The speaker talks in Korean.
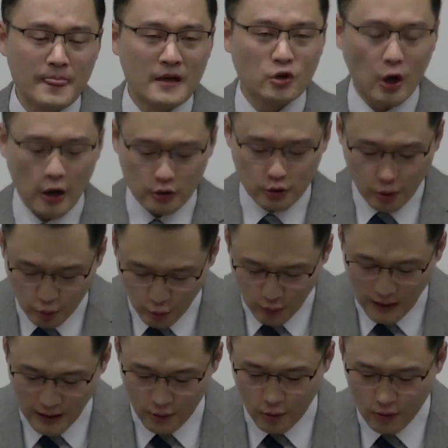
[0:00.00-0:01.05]
더
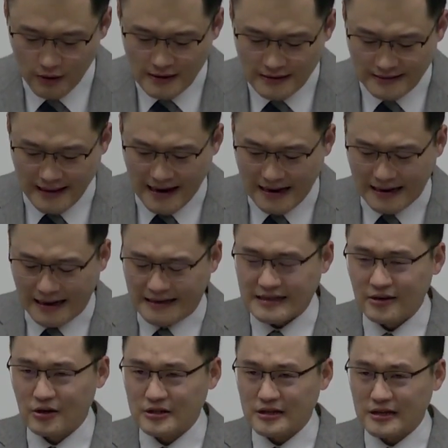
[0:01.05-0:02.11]
똑똑하고 내가
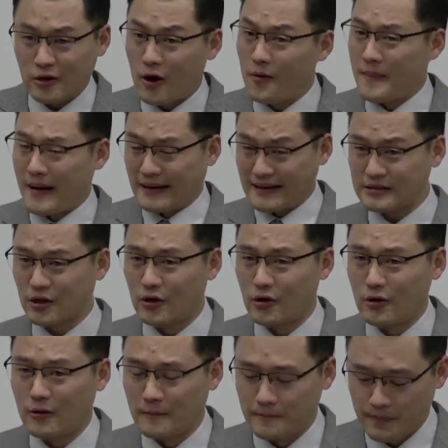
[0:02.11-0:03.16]
가진 것이 더
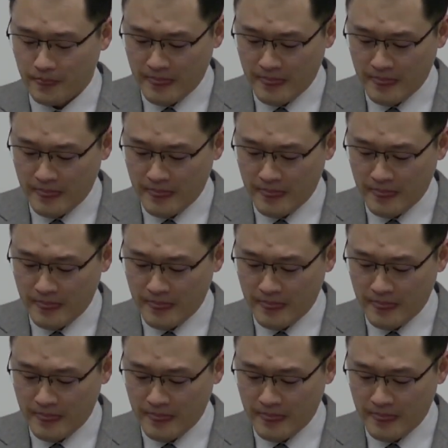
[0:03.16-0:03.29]
많아서